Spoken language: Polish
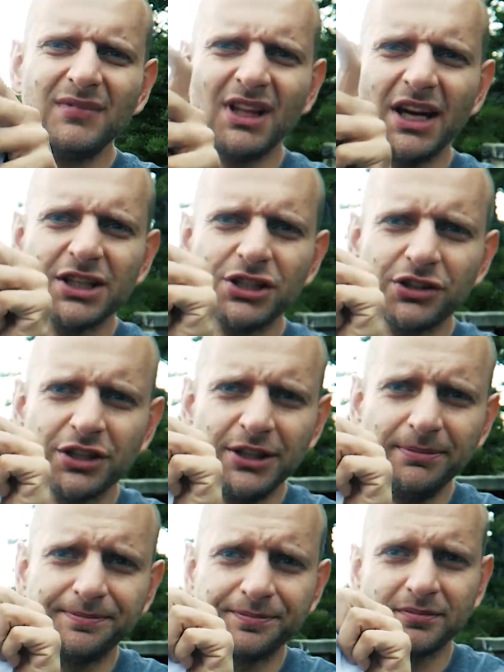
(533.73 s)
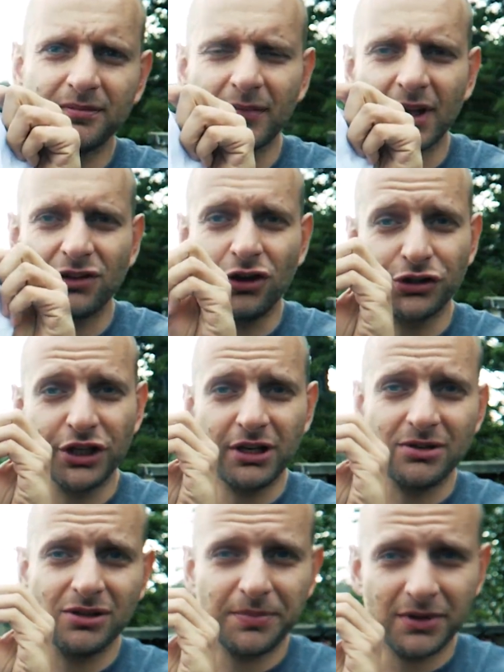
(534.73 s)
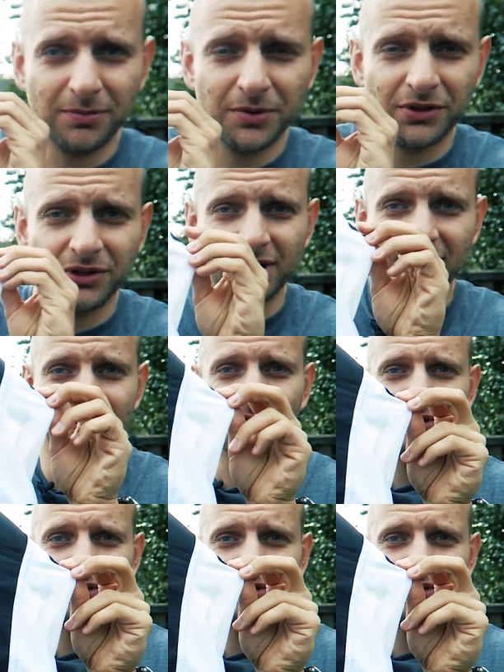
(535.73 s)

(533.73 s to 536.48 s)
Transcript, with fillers: na kieszonki. To odkryłem dopiero, teraz i